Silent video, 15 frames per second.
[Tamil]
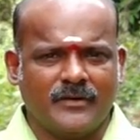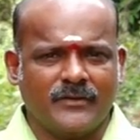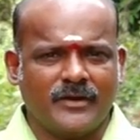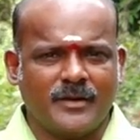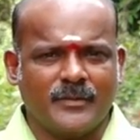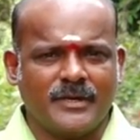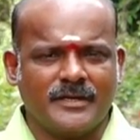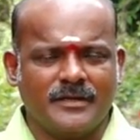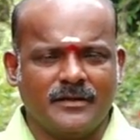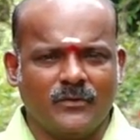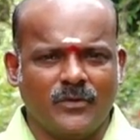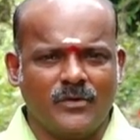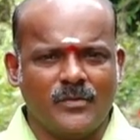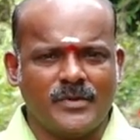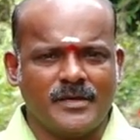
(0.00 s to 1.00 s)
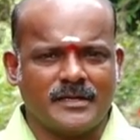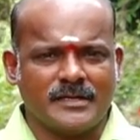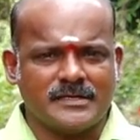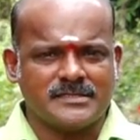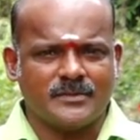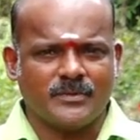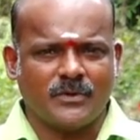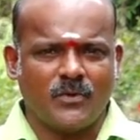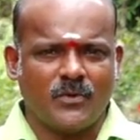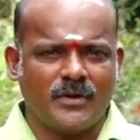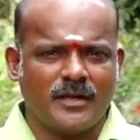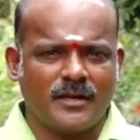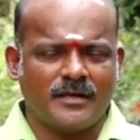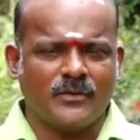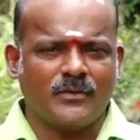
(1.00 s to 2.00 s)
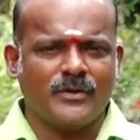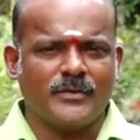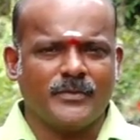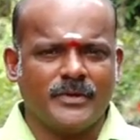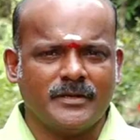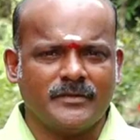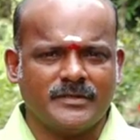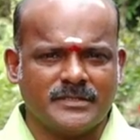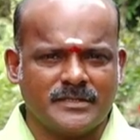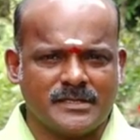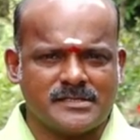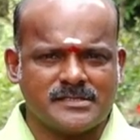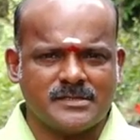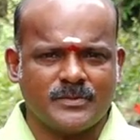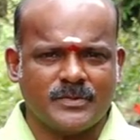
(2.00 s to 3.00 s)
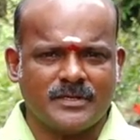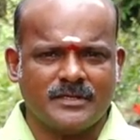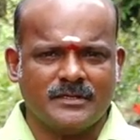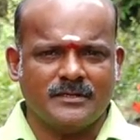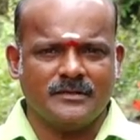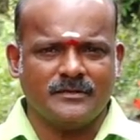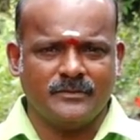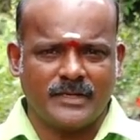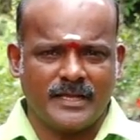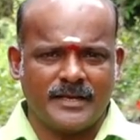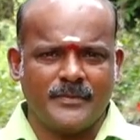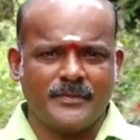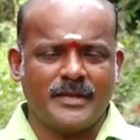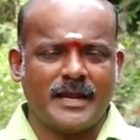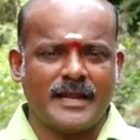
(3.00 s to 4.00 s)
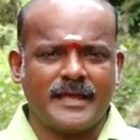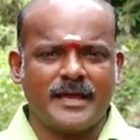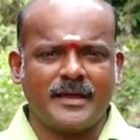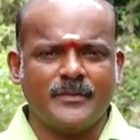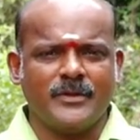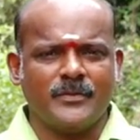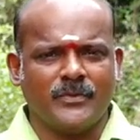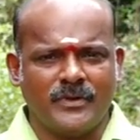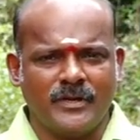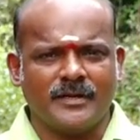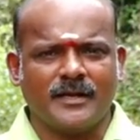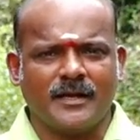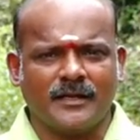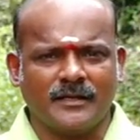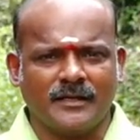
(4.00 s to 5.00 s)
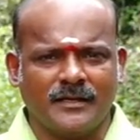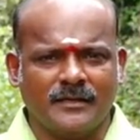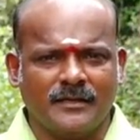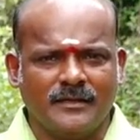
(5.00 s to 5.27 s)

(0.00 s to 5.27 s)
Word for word: அவரா மாதிரி எவ்வளோ பேர் கஷ்டப்பட்டு கோடான கோடி பேர் வந்து கஷ்டப்பட்டு நிறைய பேர் அடையாமே போயிருக்காங்க